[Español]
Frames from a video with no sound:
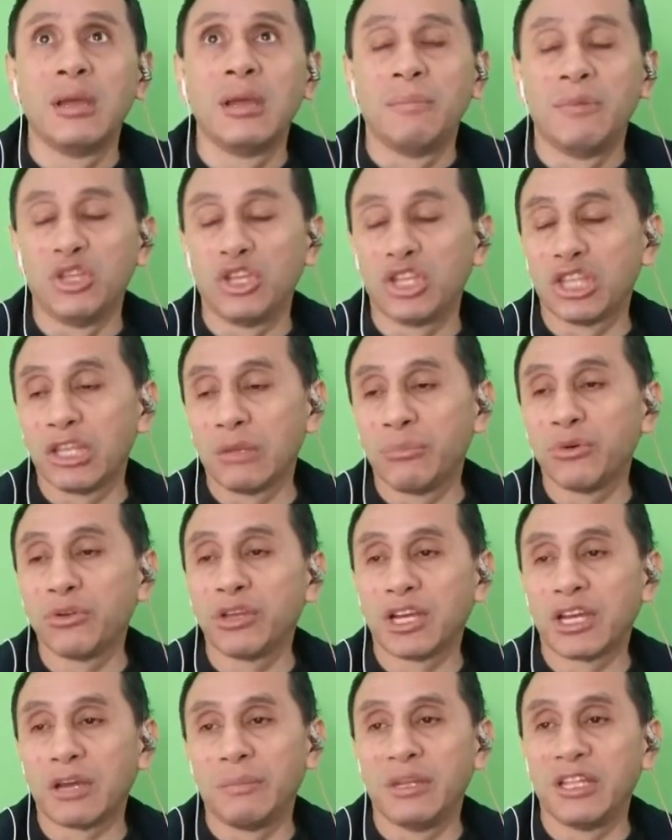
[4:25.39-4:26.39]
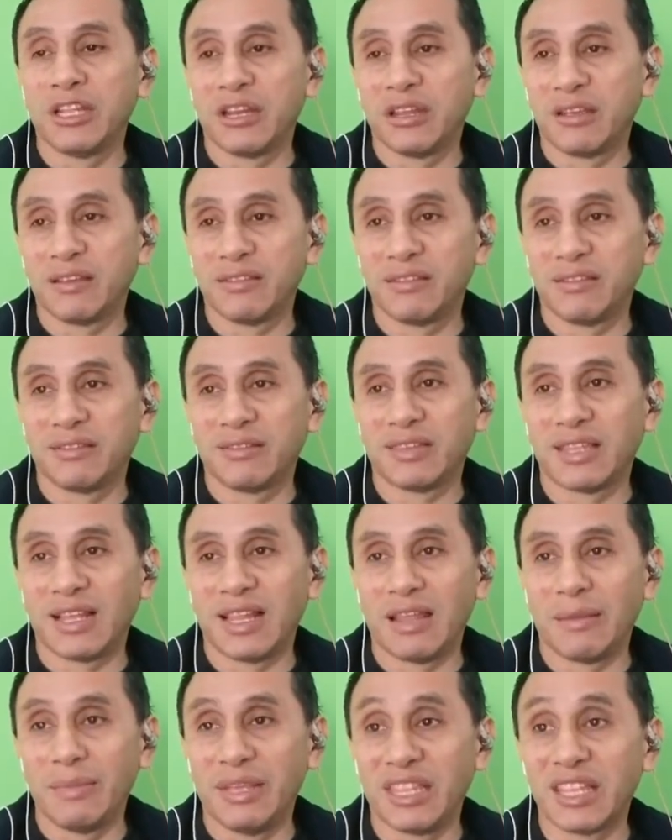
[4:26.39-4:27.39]
me dio tiempo de caminar hasta
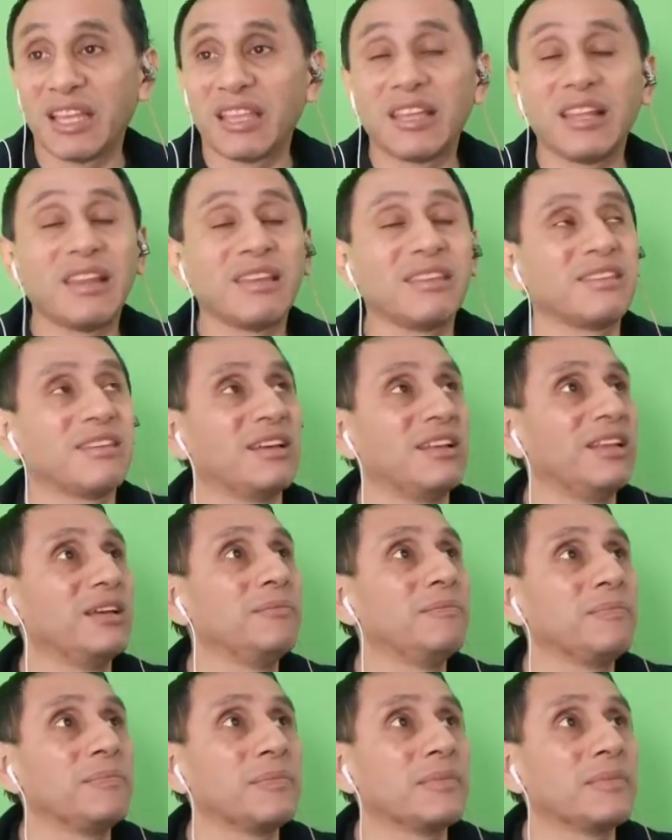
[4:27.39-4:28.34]
la mitad de la sala